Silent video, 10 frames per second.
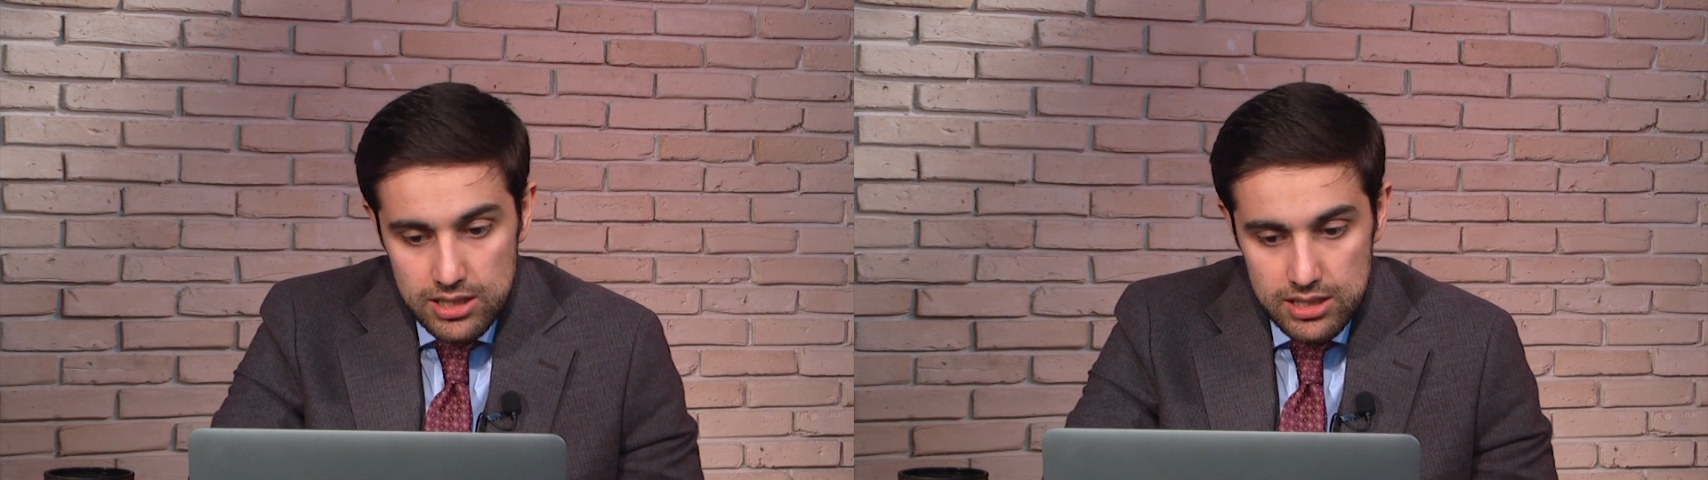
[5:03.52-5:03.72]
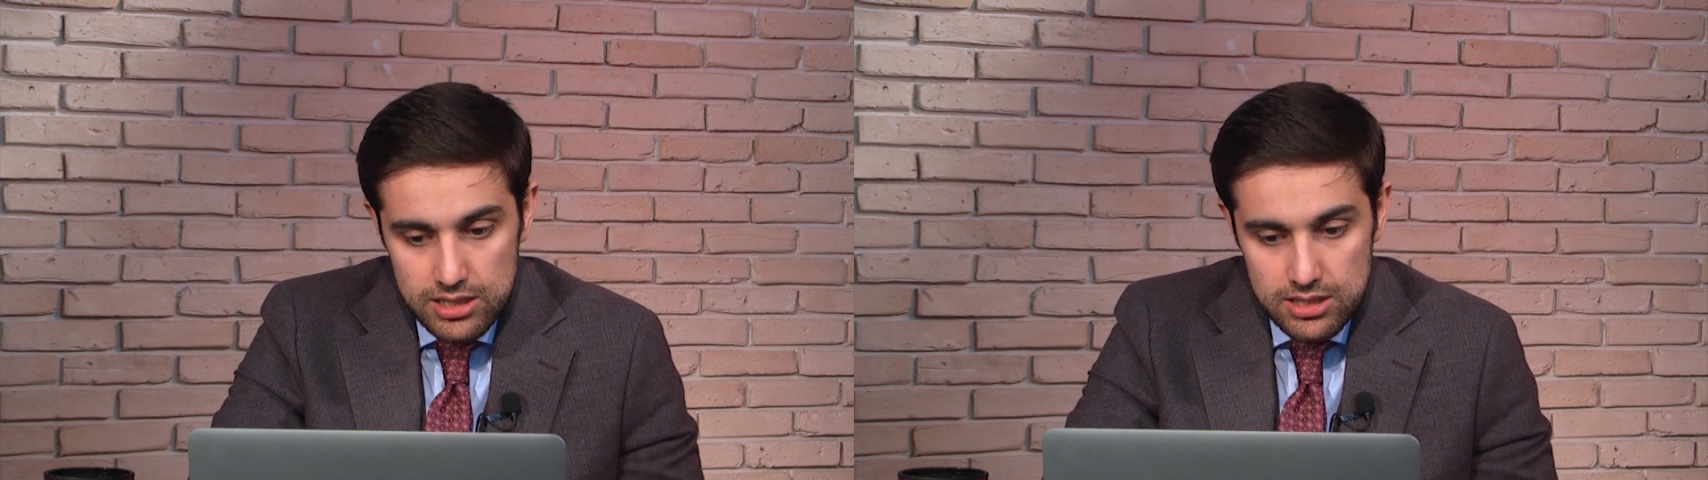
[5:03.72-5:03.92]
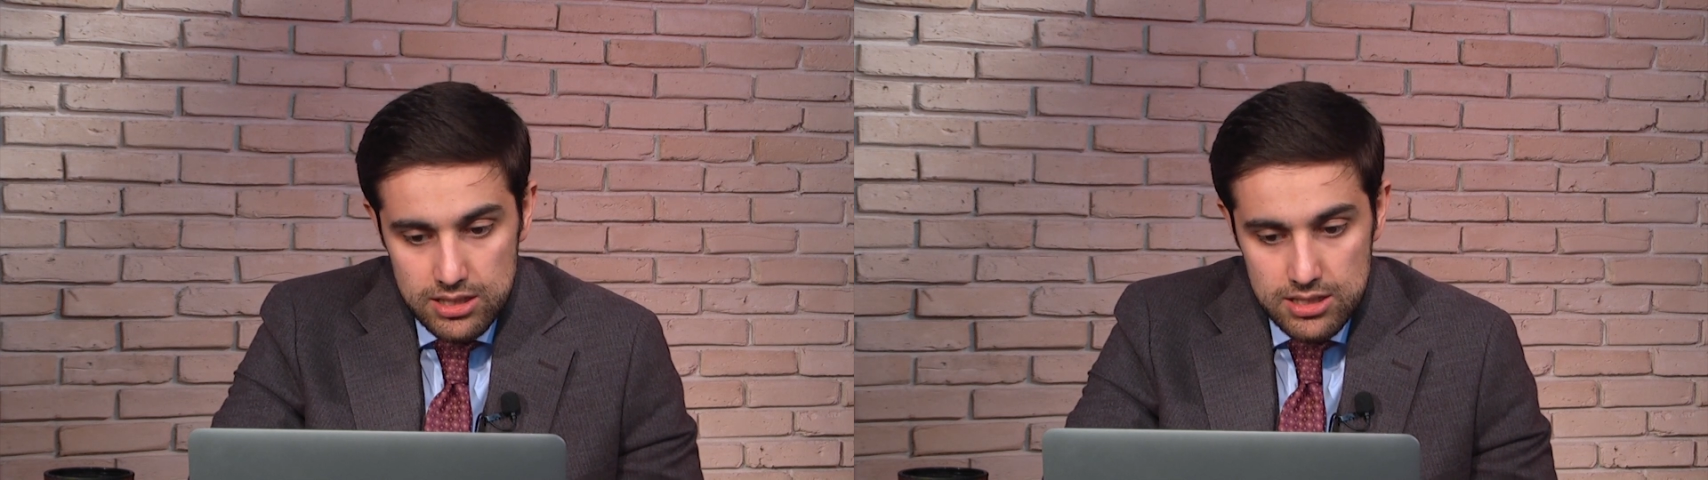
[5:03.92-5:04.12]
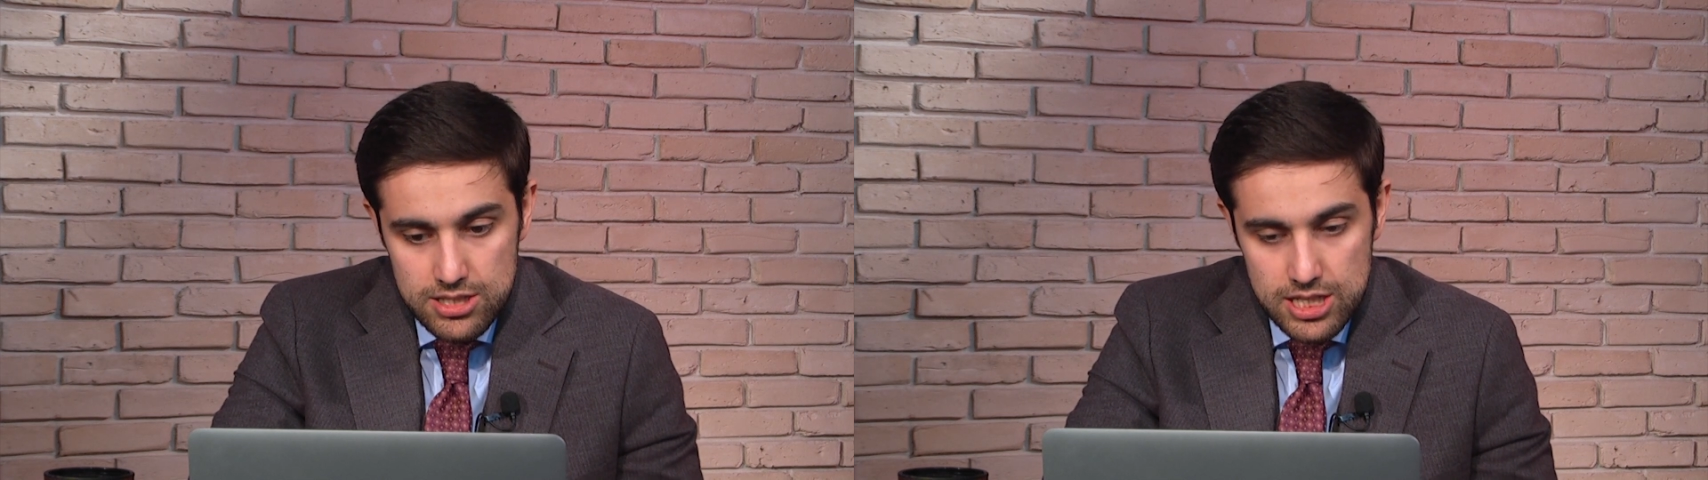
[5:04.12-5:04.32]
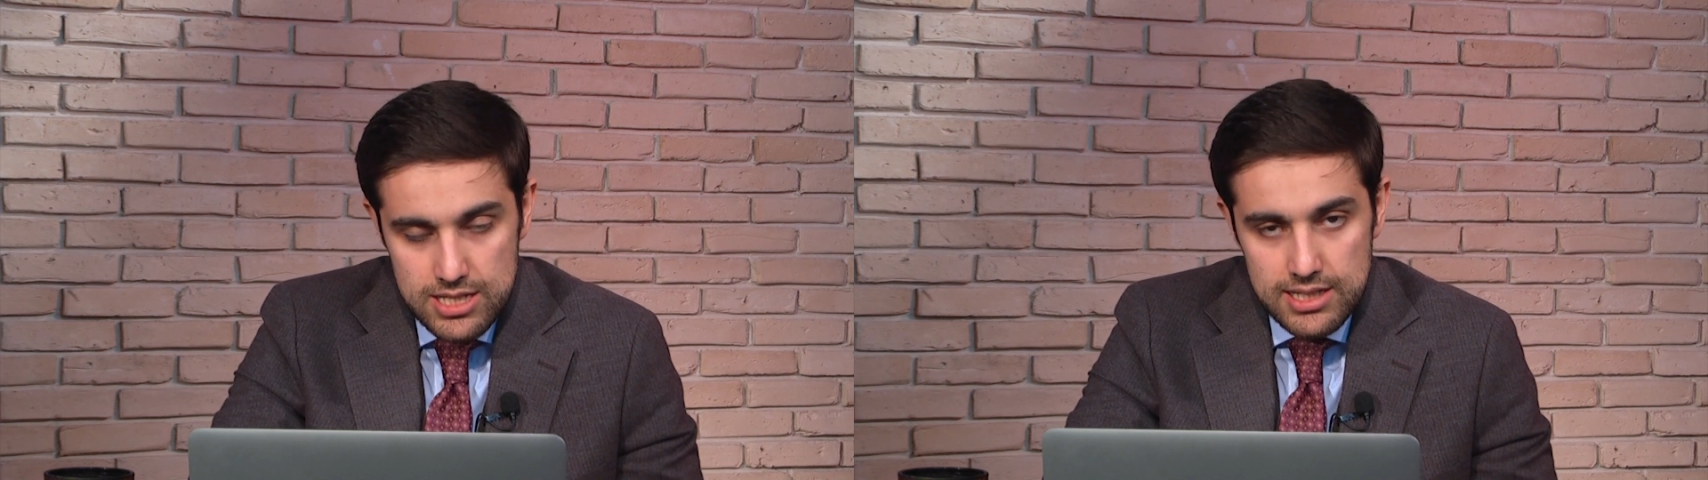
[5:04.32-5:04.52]
и
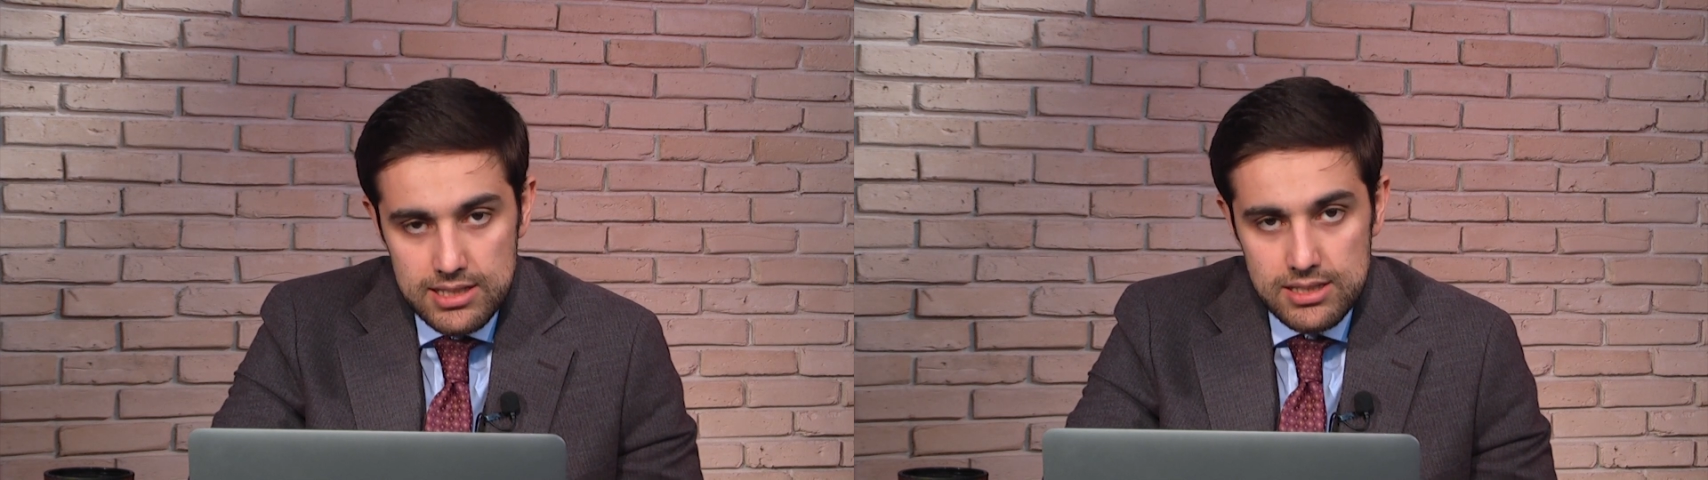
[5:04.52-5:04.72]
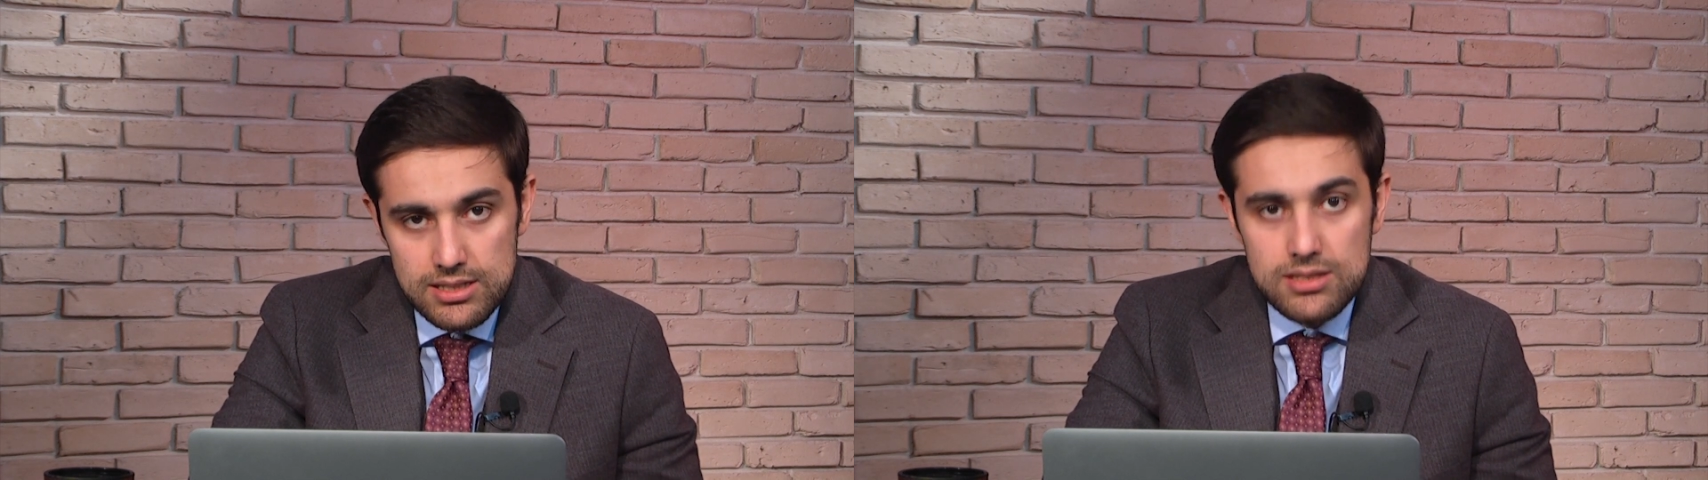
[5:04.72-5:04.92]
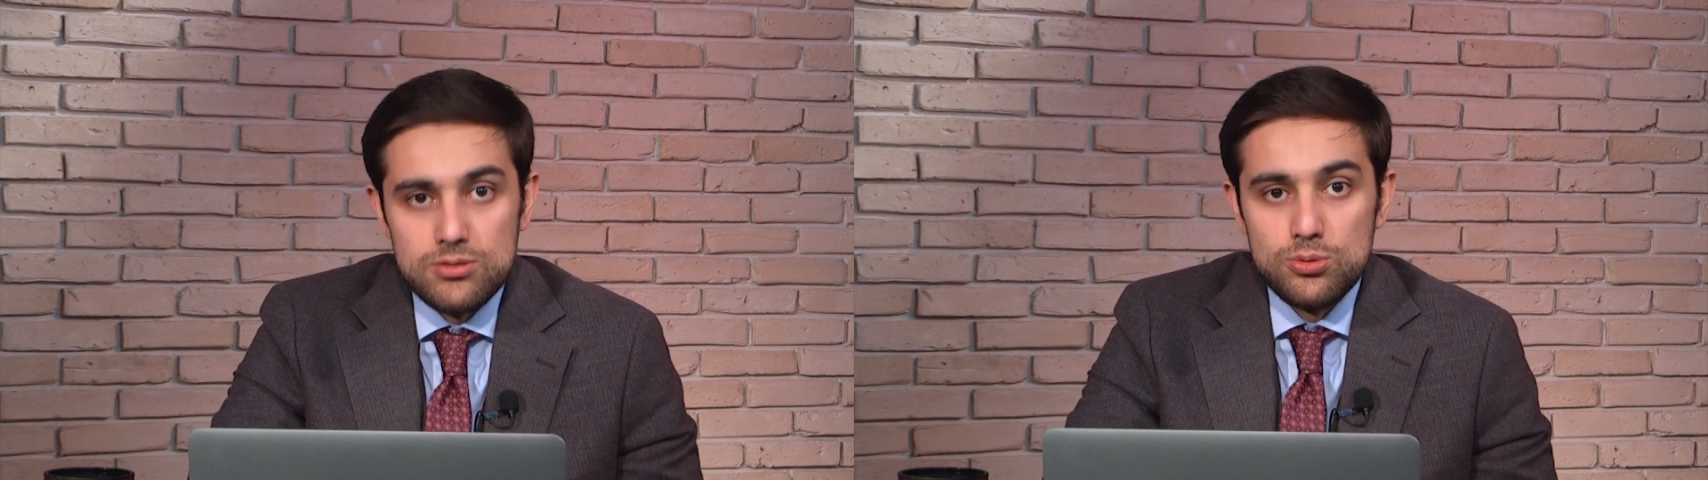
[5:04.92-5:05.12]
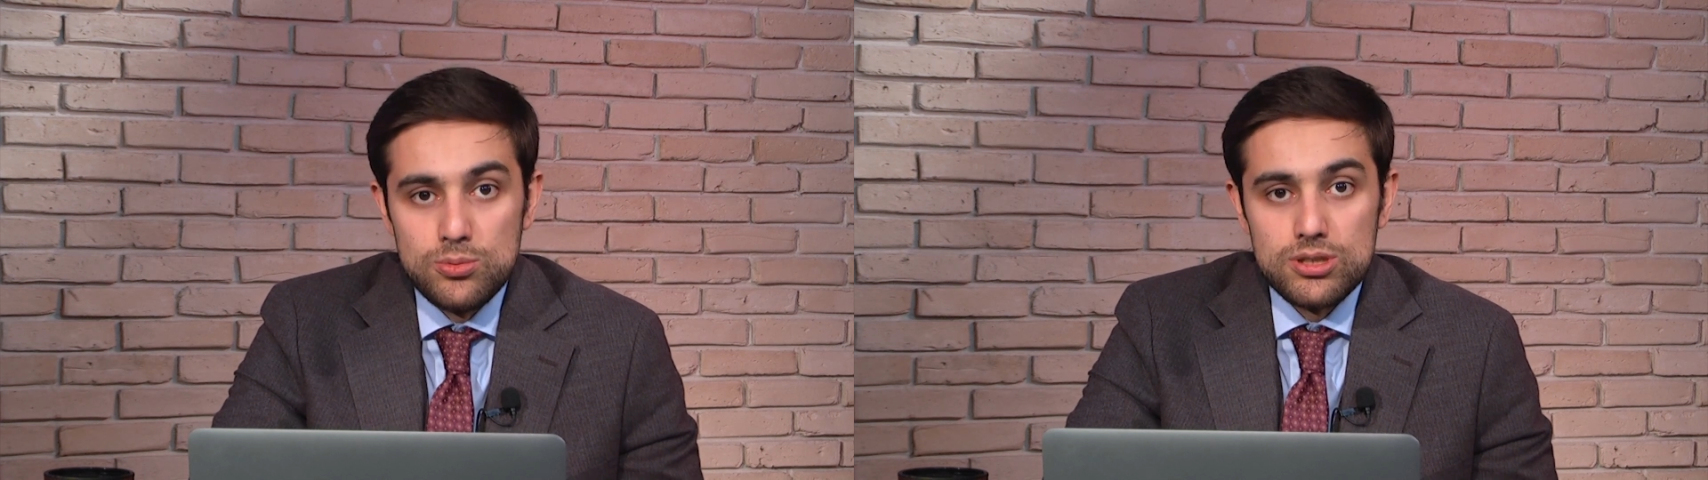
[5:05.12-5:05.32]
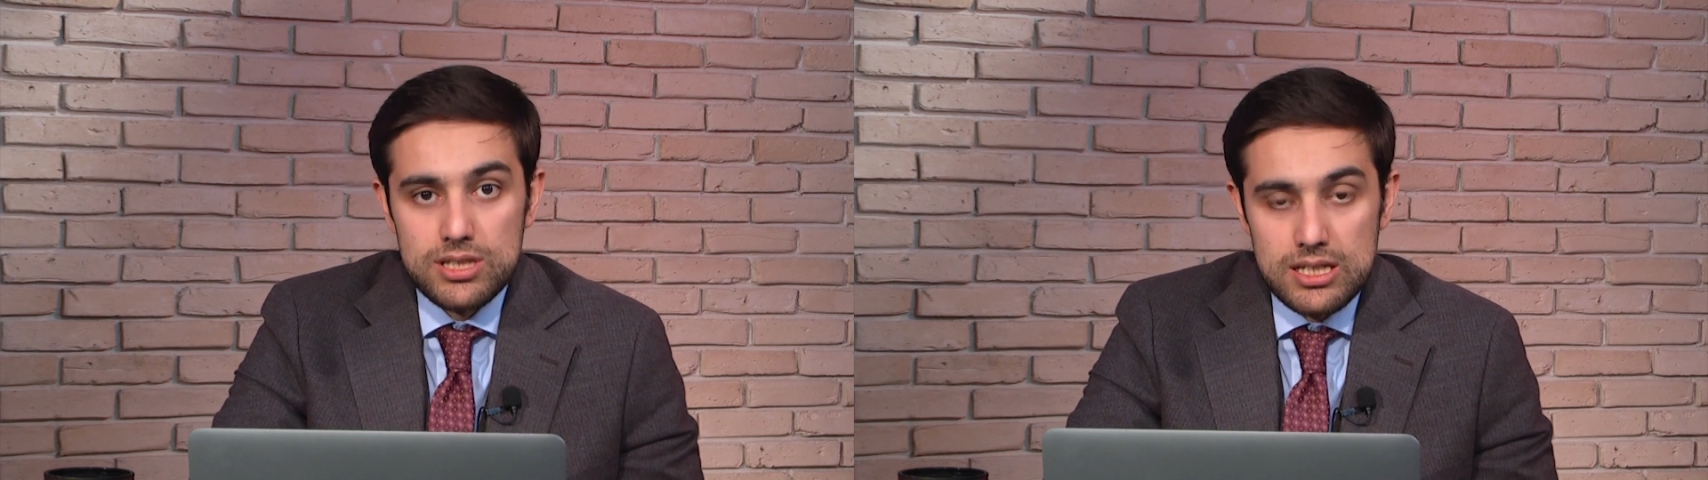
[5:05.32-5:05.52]
сейчас они думают,